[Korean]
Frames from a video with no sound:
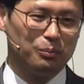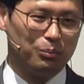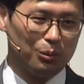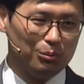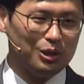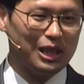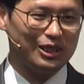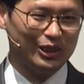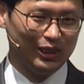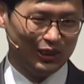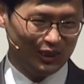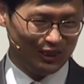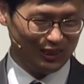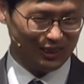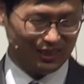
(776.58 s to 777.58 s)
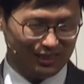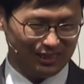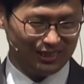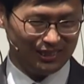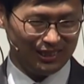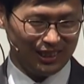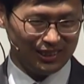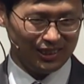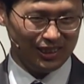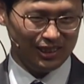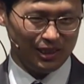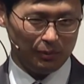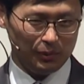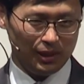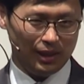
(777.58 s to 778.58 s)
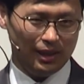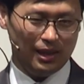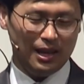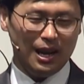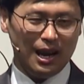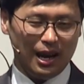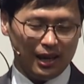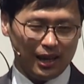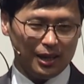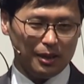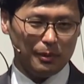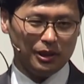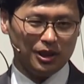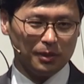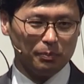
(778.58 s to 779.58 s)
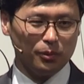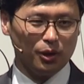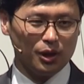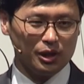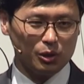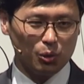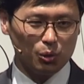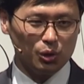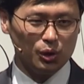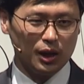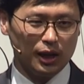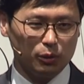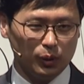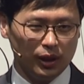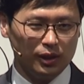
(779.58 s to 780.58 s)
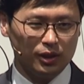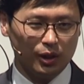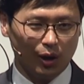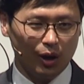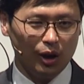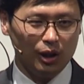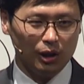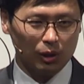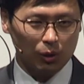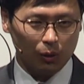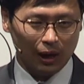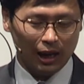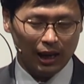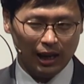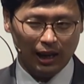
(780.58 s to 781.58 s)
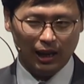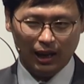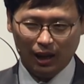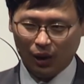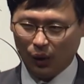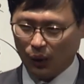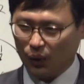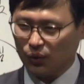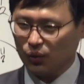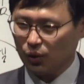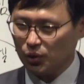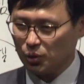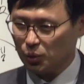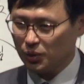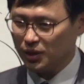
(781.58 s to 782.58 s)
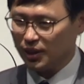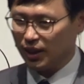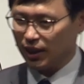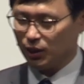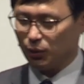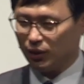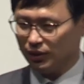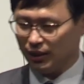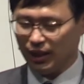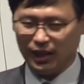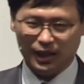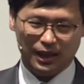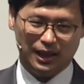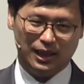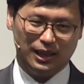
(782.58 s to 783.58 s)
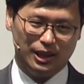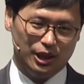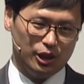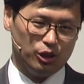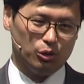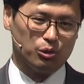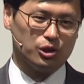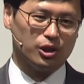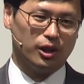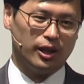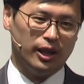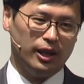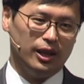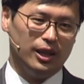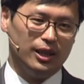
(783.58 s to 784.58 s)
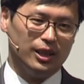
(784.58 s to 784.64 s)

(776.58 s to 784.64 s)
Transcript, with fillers: 본문에서 찾아야 됩니다. 하나님의 특별한 소유가 된 결과 어떤 존재가 되느냐 6절에